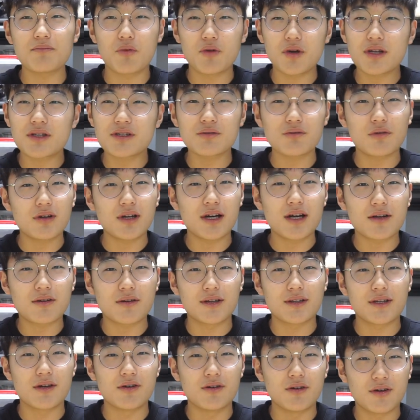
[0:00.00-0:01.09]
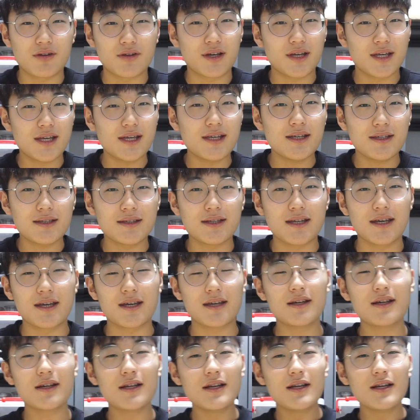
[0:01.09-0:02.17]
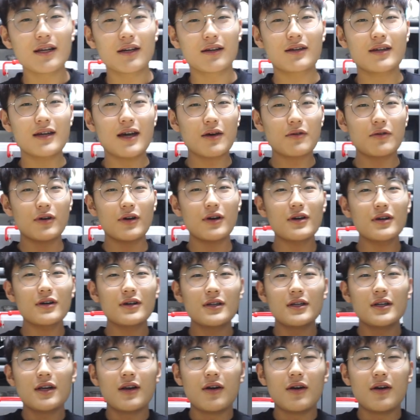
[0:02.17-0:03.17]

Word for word: 모레쯤 올라갈 것같네요 영상이. 네, 그렇게 하고요.